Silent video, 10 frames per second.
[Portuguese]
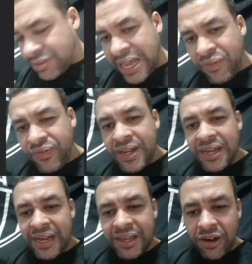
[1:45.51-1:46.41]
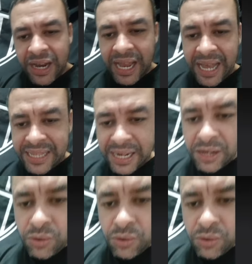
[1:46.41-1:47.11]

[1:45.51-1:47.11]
né, filha? Aqui, ó, a Lala tá aqui